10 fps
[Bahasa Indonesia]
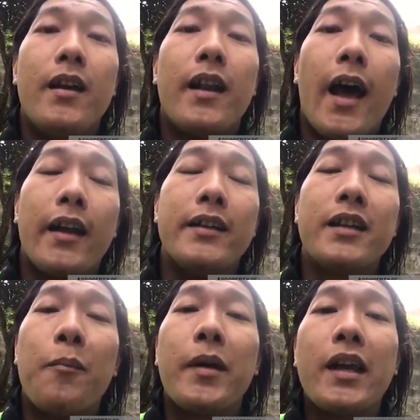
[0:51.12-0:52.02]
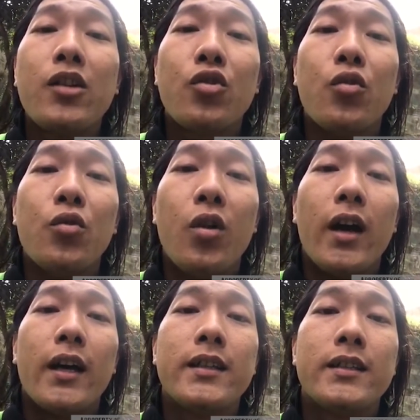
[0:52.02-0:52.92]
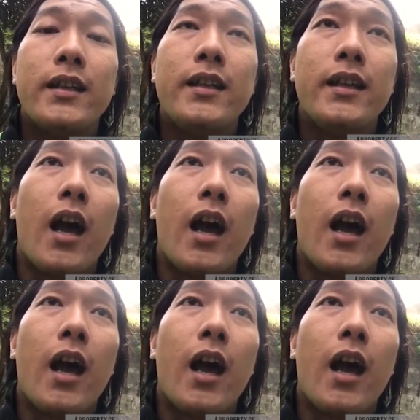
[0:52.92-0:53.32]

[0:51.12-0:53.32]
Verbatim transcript: nah di samping itu si